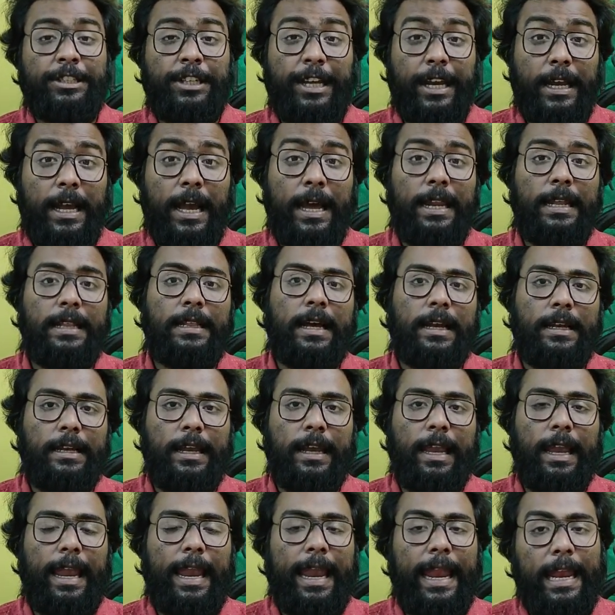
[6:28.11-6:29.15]
সেখানে
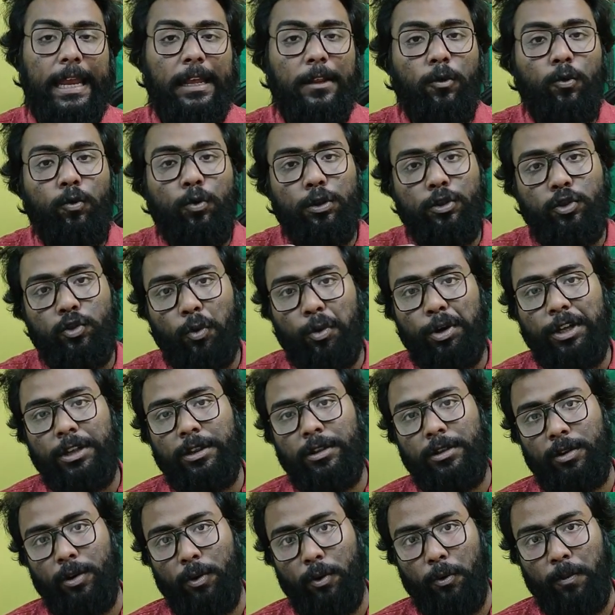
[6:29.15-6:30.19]
দাঁড়িয়ে এই দুটো
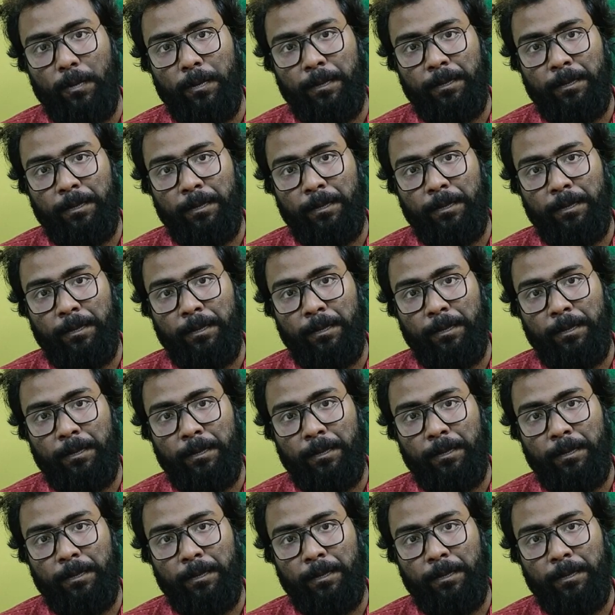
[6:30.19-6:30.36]
চরিত্র